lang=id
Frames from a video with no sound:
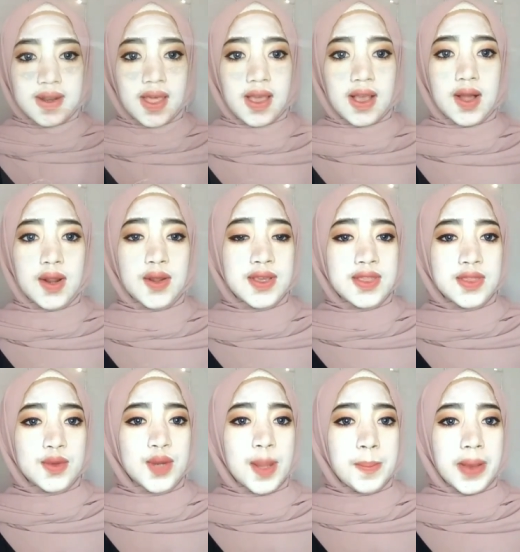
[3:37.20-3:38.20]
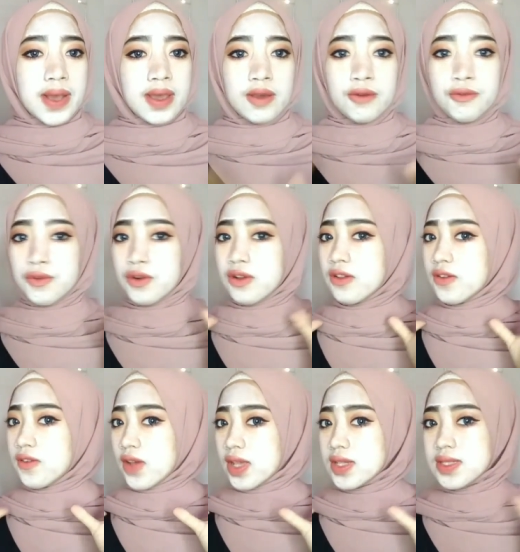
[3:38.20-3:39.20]
Nah, kalau kita udah pakai
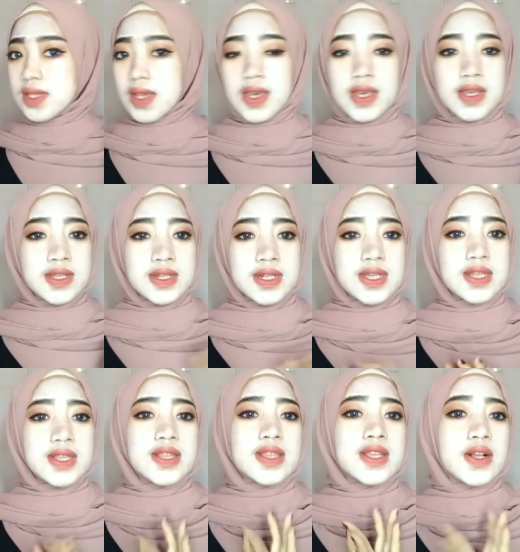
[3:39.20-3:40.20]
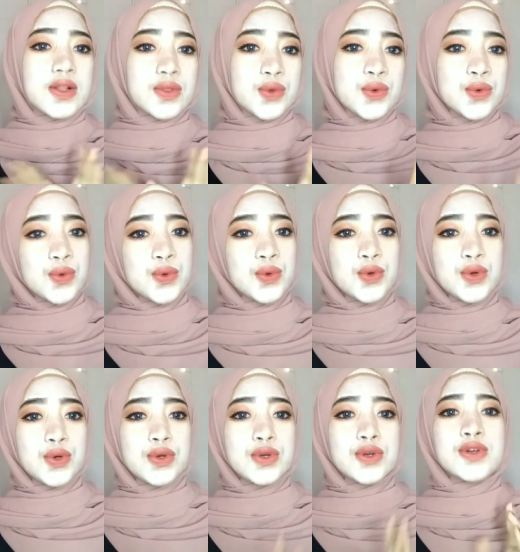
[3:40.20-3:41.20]
full face kayak gini, kita tinggal
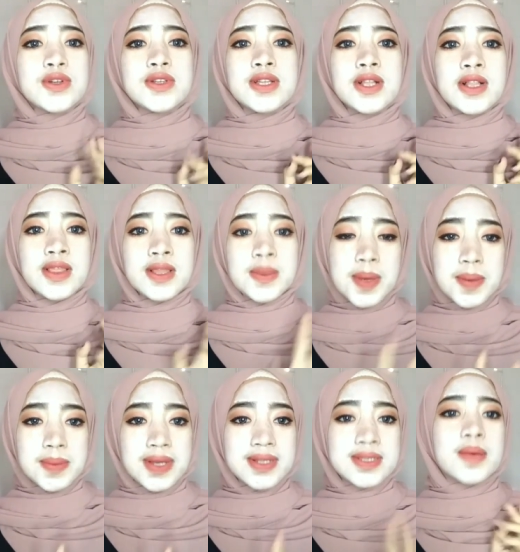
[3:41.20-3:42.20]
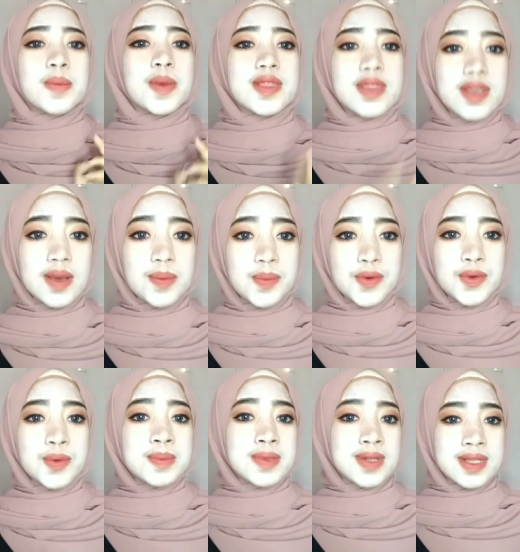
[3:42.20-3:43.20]
tunggu 15-30
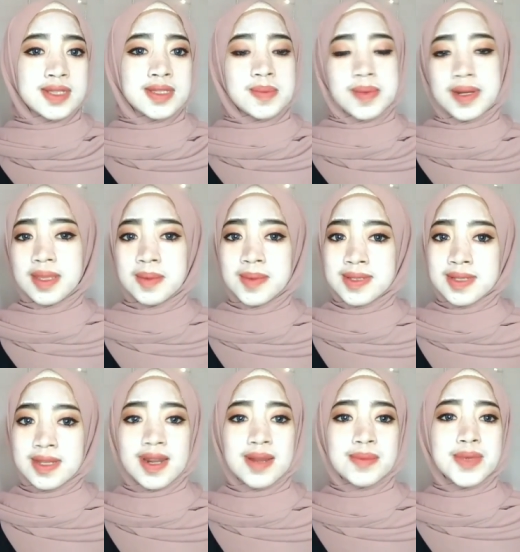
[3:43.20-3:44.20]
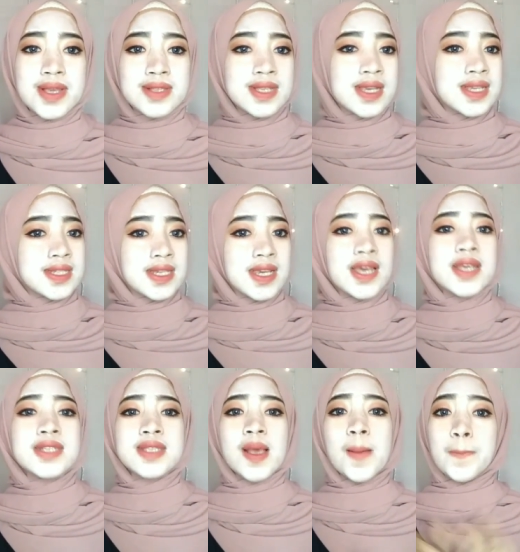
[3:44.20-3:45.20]
menit seperti maskeran
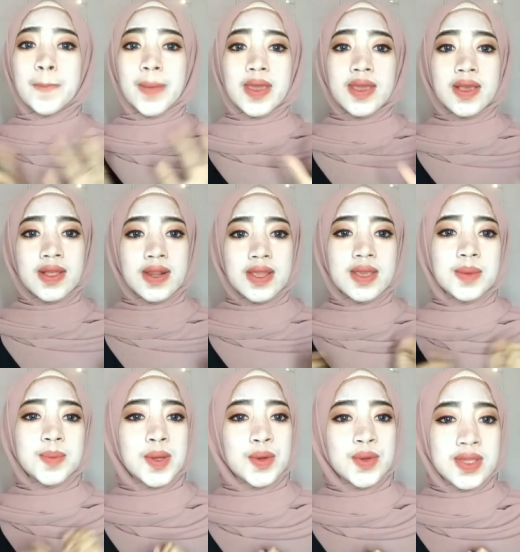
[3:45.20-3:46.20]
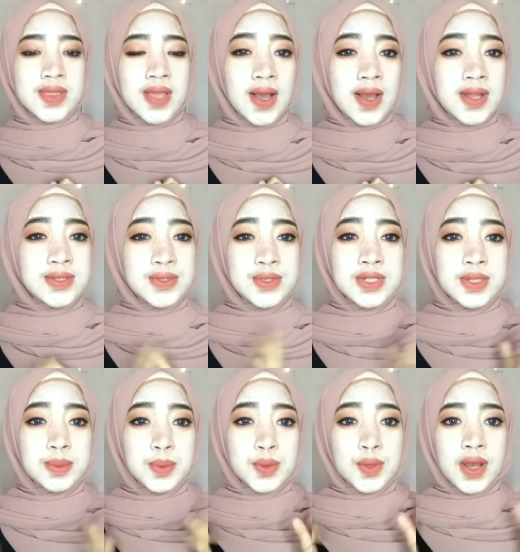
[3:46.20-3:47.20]
biasanya sampai kering baru kita akan
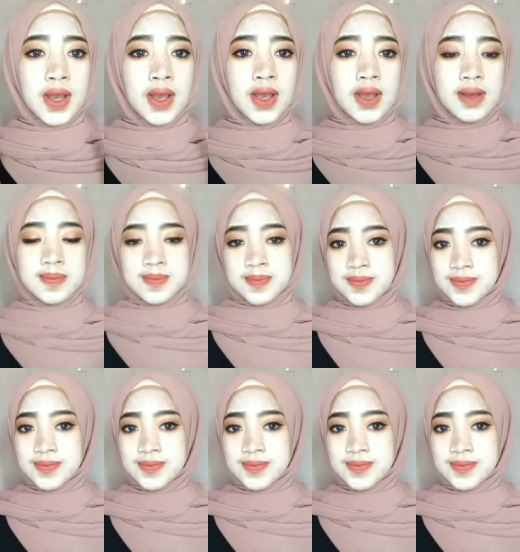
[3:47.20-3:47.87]
cuci muka.